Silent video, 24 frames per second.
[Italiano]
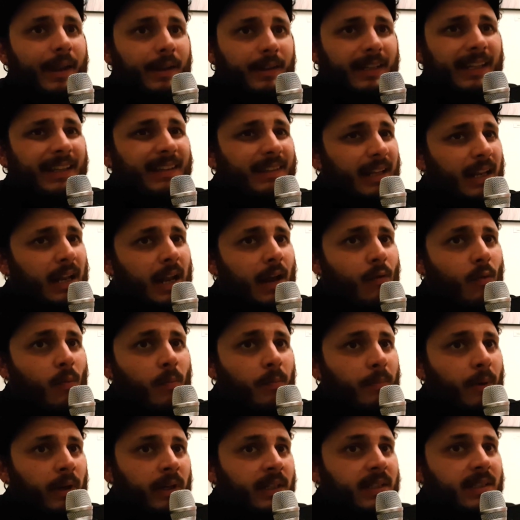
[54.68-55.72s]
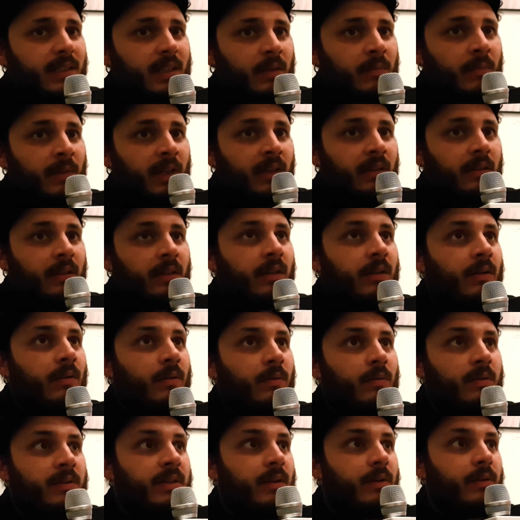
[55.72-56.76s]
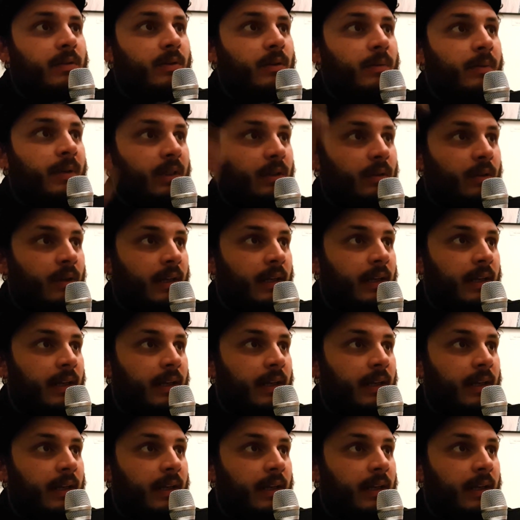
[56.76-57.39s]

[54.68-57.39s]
tentennavo un po' inizialmente perché con così ho scoperto che